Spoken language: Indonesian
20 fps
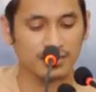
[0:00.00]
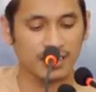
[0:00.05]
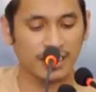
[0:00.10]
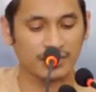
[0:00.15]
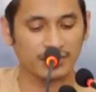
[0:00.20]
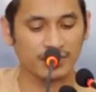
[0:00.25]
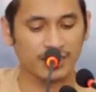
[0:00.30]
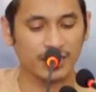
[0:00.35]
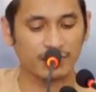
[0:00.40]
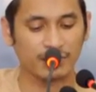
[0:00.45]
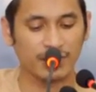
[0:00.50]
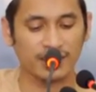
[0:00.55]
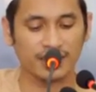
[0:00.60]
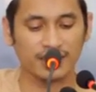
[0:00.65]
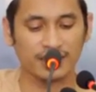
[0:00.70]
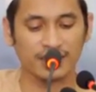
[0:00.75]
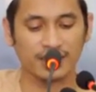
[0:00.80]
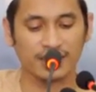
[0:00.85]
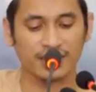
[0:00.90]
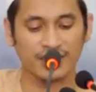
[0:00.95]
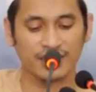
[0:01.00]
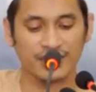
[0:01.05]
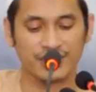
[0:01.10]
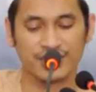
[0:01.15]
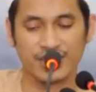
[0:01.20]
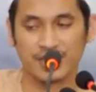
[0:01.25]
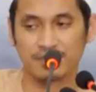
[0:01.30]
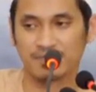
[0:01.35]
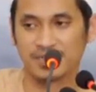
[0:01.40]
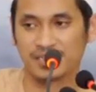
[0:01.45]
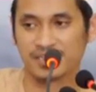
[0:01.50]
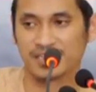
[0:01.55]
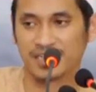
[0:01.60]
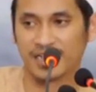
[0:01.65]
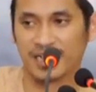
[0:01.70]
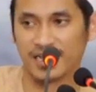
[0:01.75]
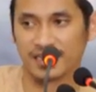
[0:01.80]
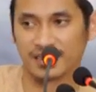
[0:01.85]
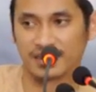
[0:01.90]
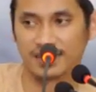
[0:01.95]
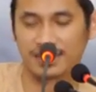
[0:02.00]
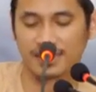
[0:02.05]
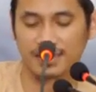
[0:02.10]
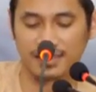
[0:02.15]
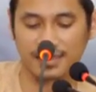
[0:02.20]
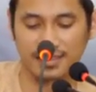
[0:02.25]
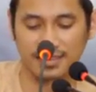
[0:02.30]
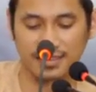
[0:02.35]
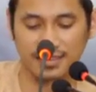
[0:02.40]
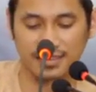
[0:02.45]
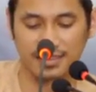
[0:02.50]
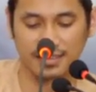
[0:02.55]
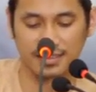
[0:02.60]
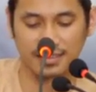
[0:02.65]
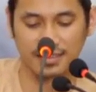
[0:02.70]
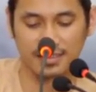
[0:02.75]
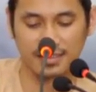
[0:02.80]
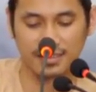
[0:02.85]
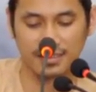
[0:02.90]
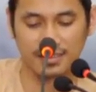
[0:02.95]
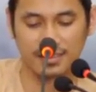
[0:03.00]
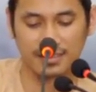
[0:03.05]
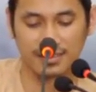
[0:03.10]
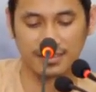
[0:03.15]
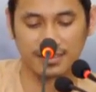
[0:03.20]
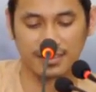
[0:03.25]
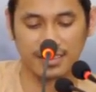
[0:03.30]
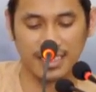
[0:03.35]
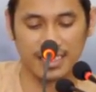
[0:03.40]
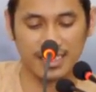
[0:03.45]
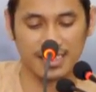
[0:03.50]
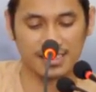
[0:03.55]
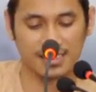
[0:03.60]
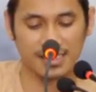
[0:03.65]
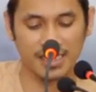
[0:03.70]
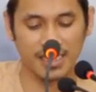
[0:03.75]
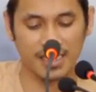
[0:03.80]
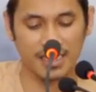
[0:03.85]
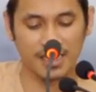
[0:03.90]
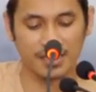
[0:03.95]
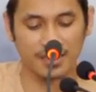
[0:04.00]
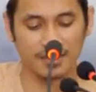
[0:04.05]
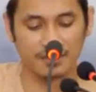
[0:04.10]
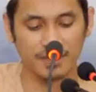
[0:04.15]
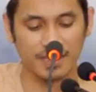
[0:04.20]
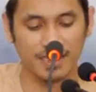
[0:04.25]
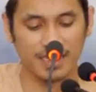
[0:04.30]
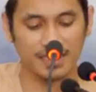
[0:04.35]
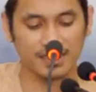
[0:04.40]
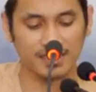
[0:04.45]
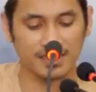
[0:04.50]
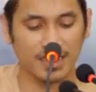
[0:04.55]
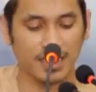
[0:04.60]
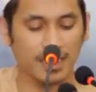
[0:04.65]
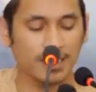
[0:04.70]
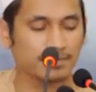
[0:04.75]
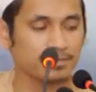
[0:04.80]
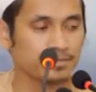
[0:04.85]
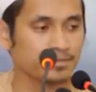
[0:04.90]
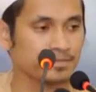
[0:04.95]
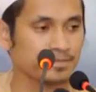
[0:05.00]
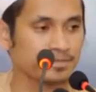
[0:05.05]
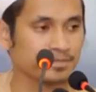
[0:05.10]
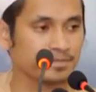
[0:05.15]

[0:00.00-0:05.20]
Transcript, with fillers: yaitu diriwayatkan dari Hisham bin Sa'ad dari Zaid bin Aslam.